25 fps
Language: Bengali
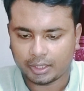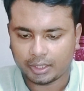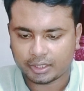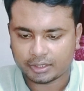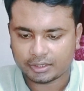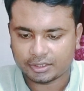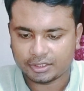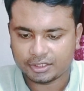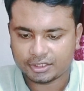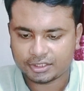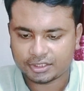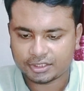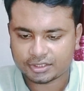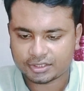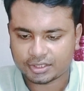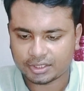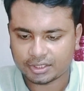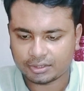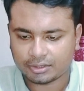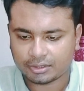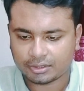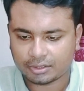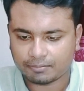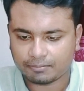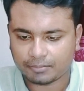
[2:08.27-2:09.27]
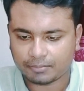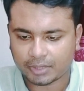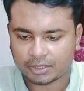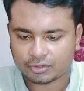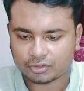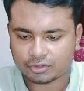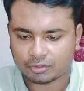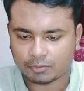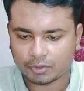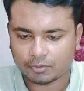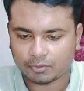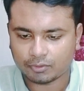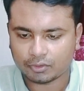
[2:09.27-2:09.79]
এটা তিরিশে
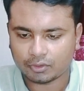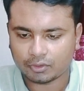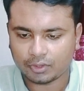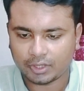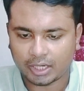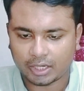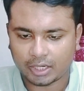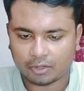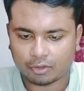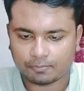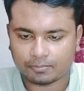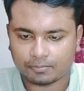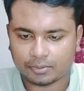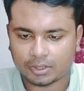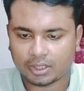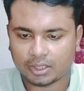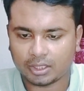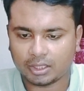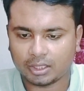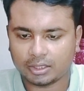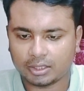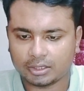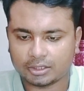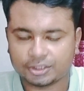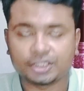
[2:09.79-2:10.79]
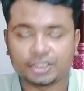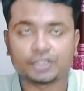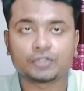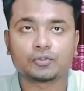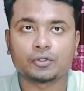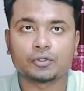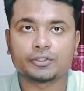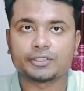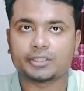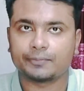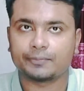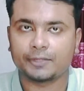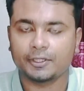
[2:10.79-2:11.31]
সেপ্টেম্বরে সম্ভবত এয়ারডপটা শেষ
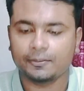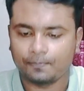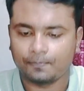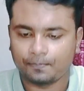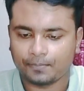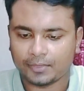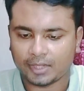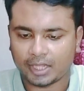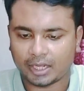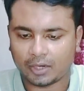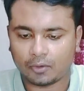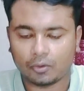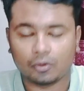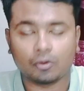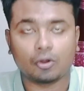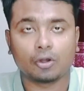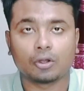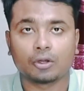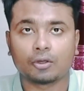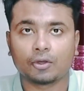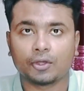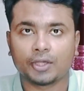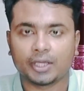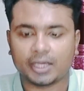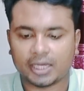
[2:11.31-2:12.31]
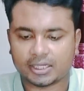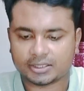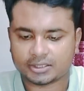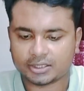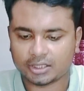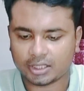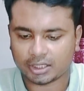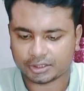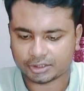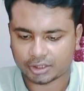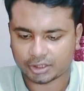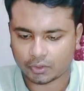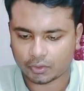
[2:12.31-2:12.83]
হয়ে যাবে এখনও অনগোয়িং
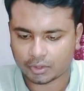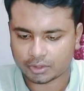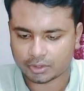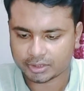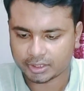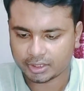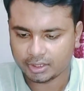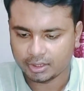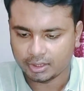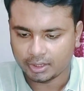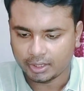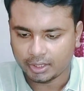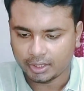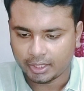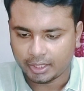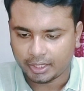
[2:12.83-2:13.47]
আছে আশা করা যায়